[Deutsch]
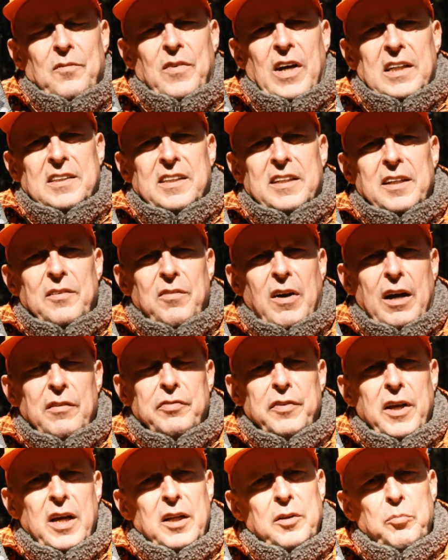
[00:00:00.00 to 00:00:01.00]
Was die
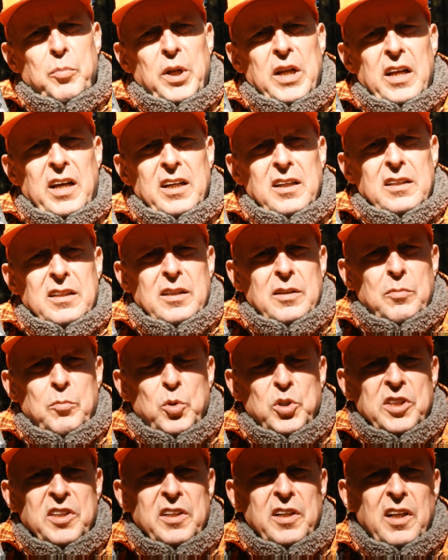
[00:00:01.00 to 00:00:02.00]
Waffe anbelangt,
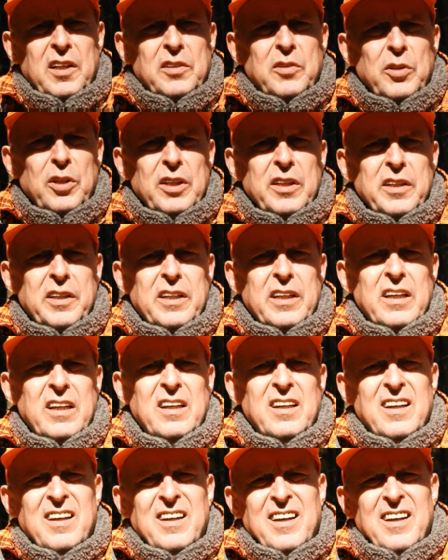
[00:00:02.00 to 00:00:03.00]
muss sie natürlich
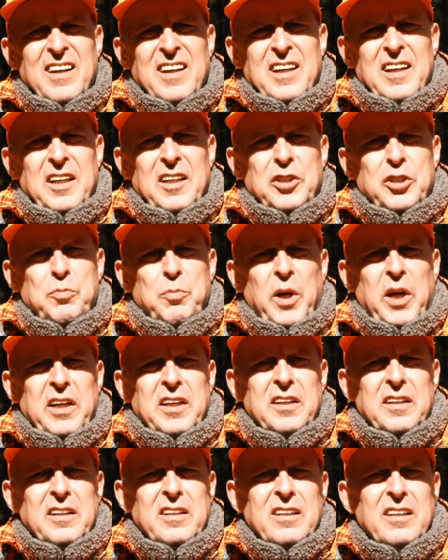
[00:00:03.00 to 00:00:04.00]

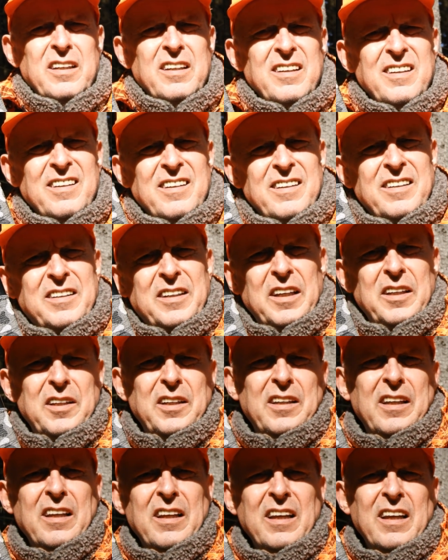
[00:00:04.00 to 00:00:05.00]
entsprechend äh,
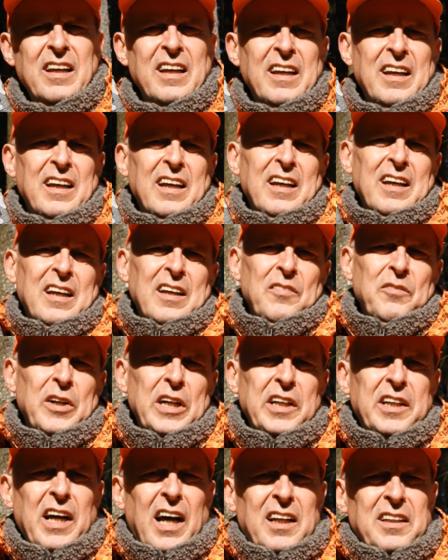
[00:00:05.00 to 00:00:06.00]
den
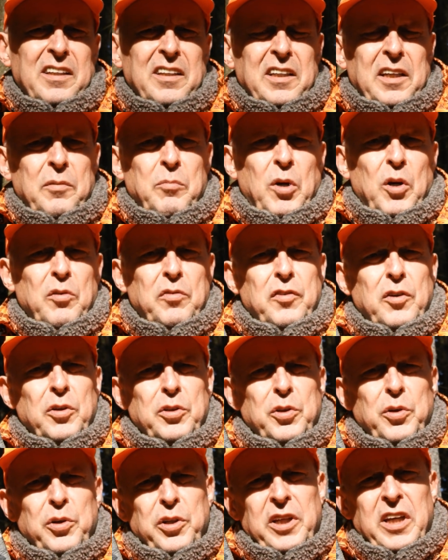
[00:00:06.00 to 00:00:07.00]
Wildarten, die man auf
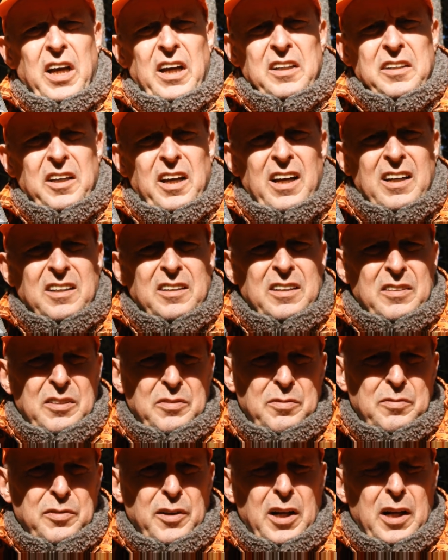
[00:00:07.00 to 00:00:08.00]
Rotrugjagd jagt.
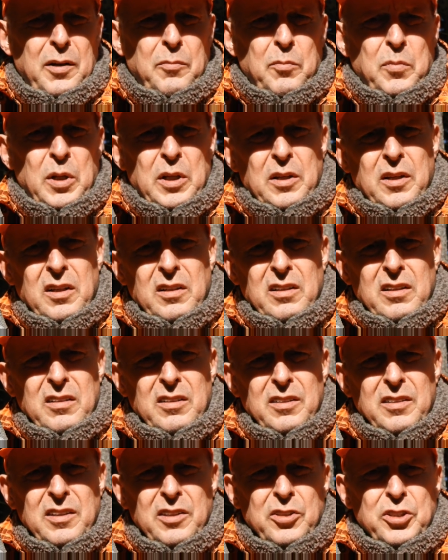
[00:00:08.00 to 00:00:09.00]
Vor allem äh,
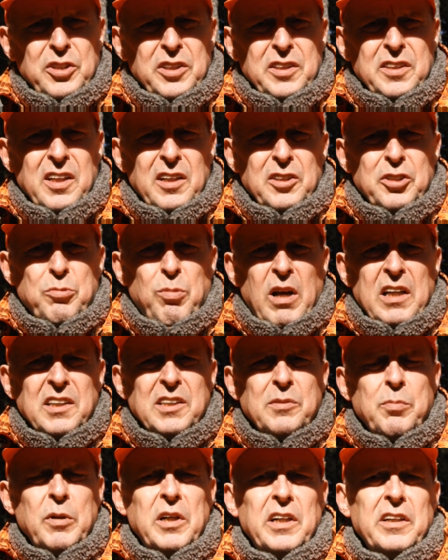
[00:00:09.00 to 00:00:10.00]
ist es ja
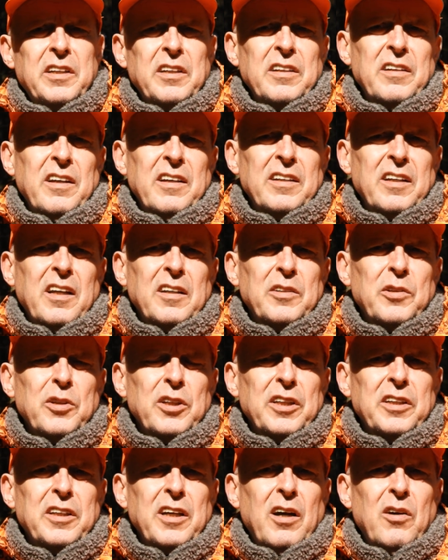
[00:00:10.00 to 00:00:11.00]
Schwarzwild, werden
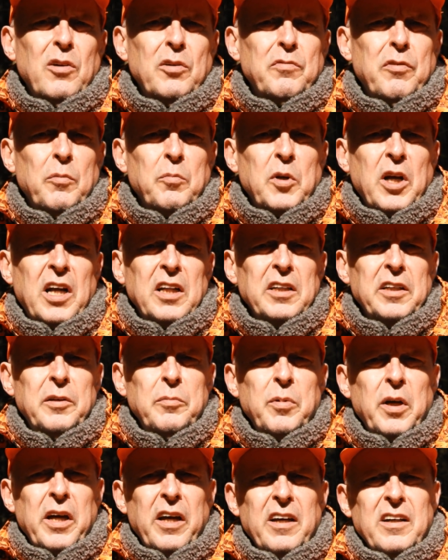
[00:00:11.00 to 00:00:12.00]
natürlich auch vom
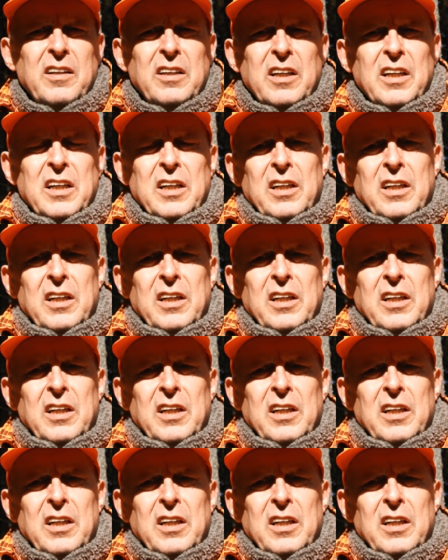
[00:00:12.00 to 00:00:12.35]
Kaliber her